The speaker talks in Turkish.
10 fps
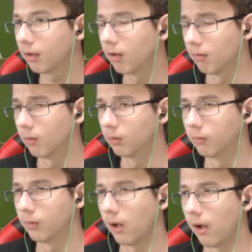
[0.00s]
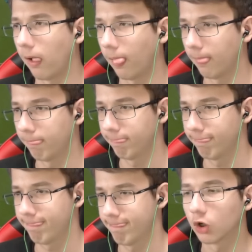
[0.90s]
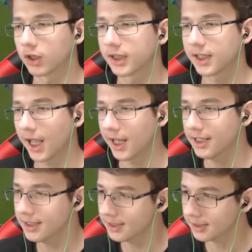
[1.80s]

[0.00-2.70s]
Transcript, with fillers: Oh, uh, um, Okey.